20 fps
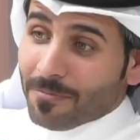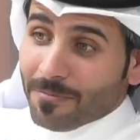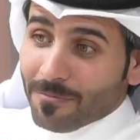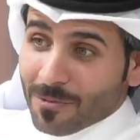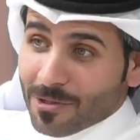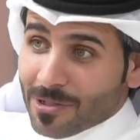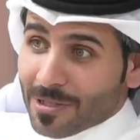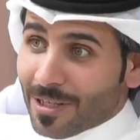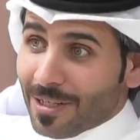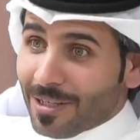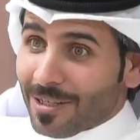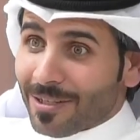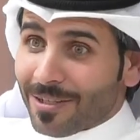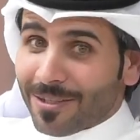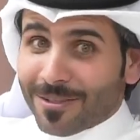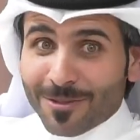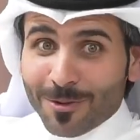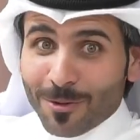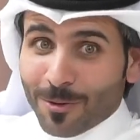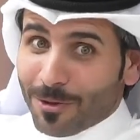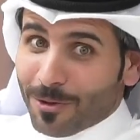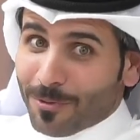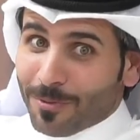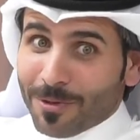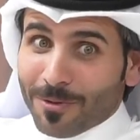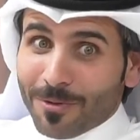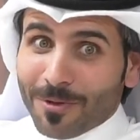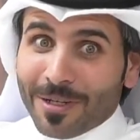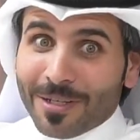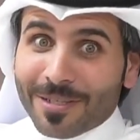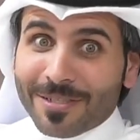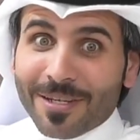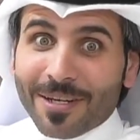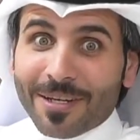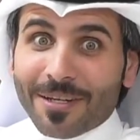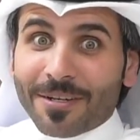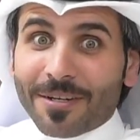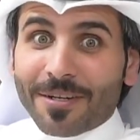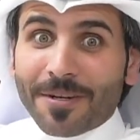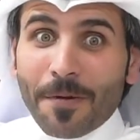مستحيل تروح يمين يعني ولا
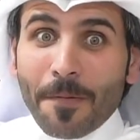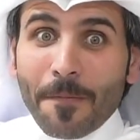يسار يعني